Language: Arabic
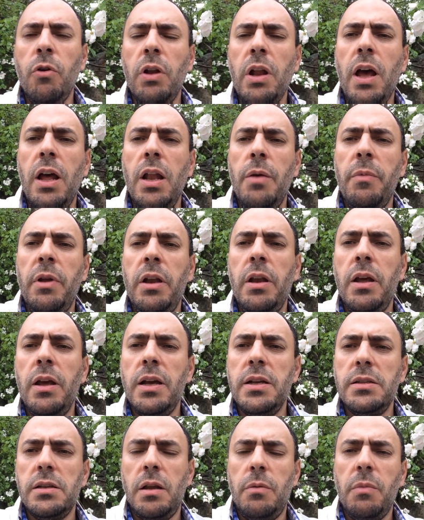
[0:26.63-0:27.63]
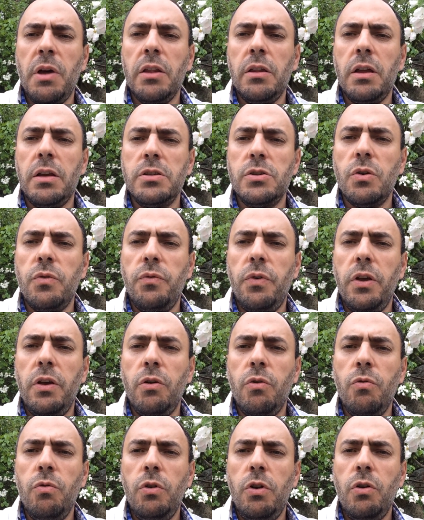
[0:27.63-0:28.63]
كن أعلم أن هذا المقطع سوف
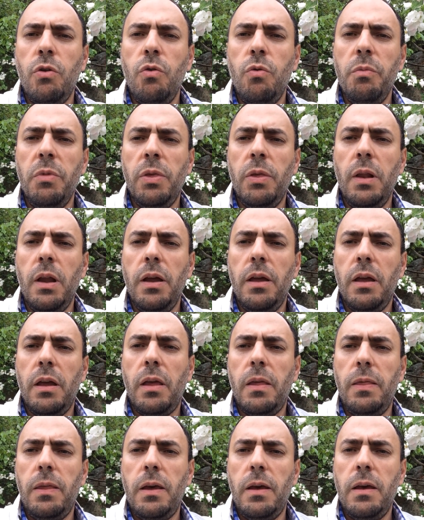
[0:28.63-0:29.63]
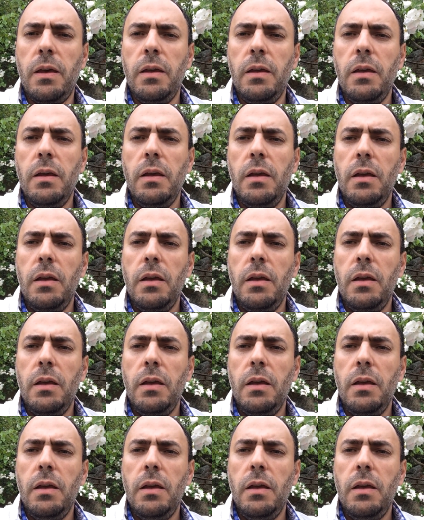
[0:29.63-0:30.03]
يكون له مثل هذا